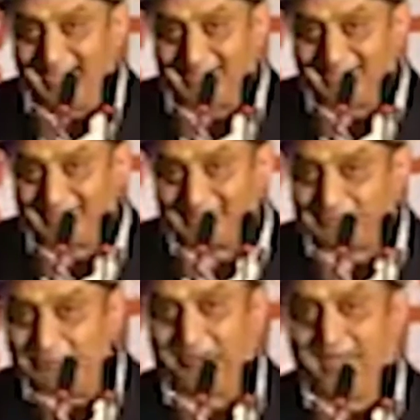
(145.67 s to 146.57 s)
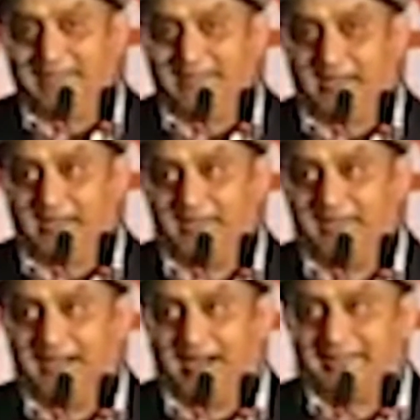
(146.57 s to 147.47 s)
चालाकी से छुपा लिया
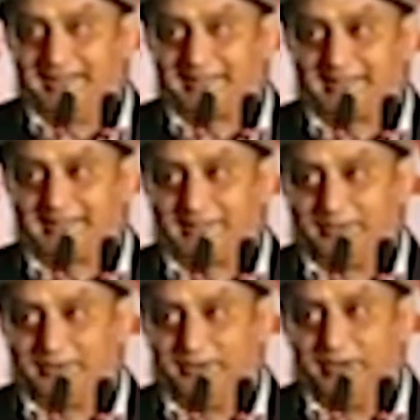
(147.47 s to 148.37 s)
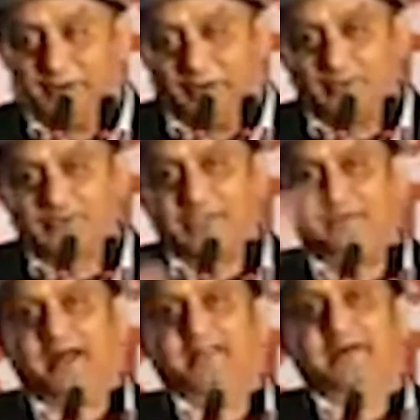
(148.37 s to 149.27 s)
आधे तथ्य को और उसके
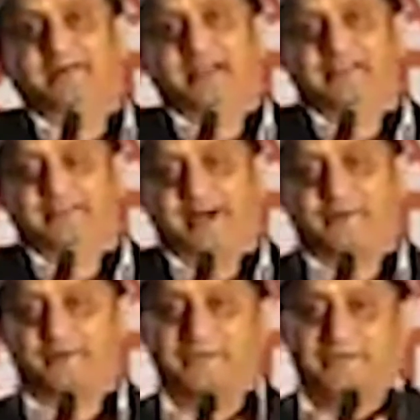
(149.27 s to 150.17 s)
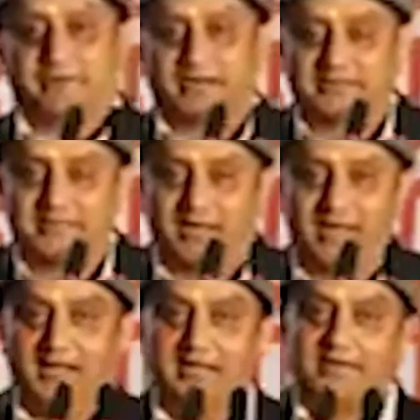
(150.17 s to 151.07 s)
बाद हमारे दिमागों में भर दिया
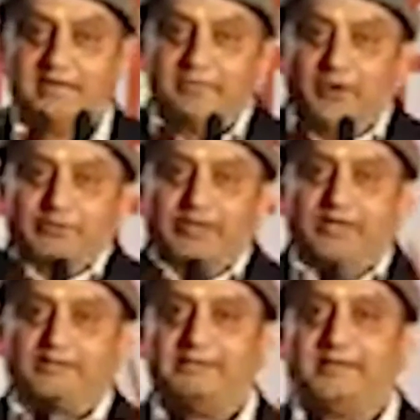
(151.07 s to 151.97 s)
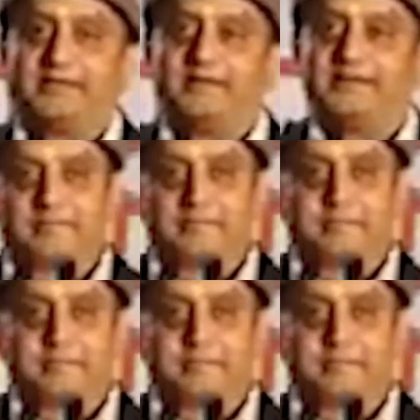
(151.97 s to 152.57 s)
कि ये बहुत गलत किया गया